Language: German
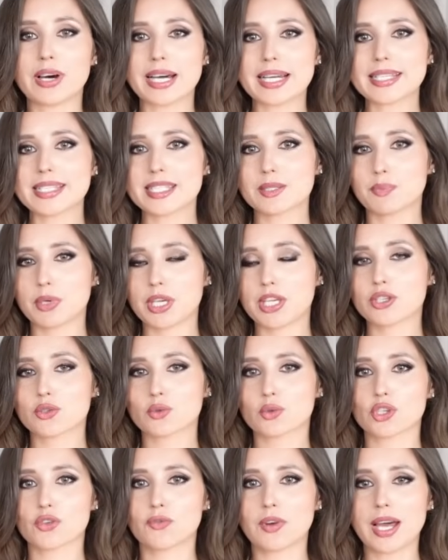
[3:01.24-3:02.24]
Weiß,
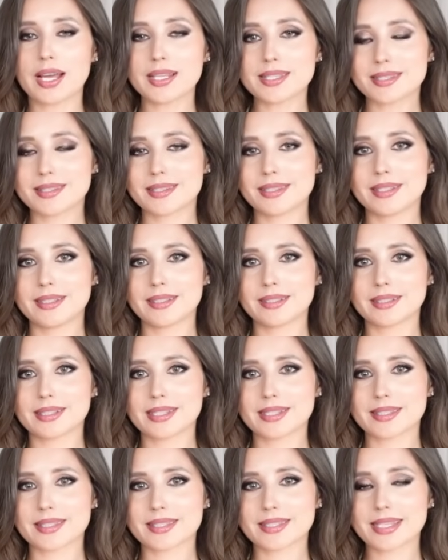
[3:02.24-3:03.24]
Beige und Schwarz liegen
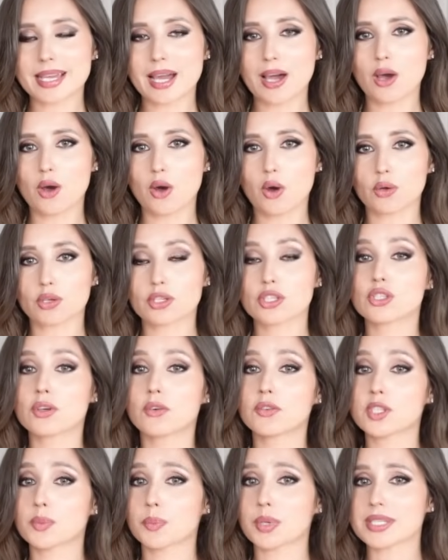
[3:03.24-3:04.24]
dieses Jahr auch
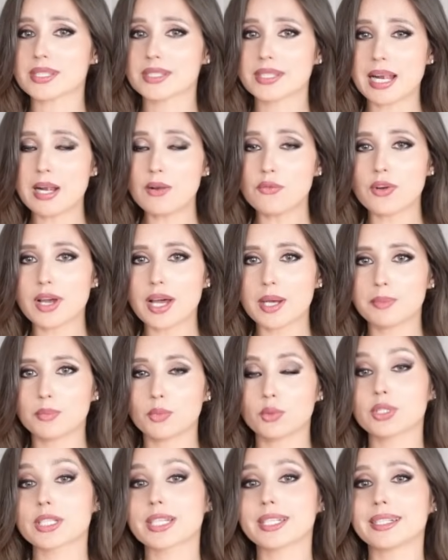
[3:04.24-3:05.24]
softe Pastellfarben
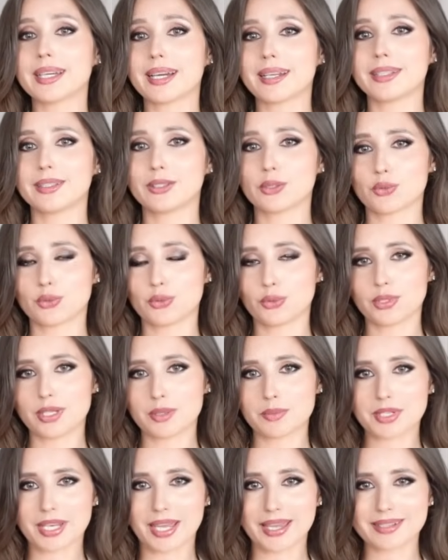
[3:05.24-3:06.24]
und knallige
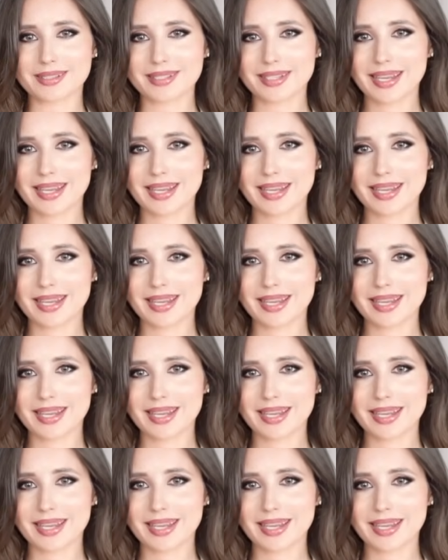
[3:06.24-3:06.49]
Töne im Trend.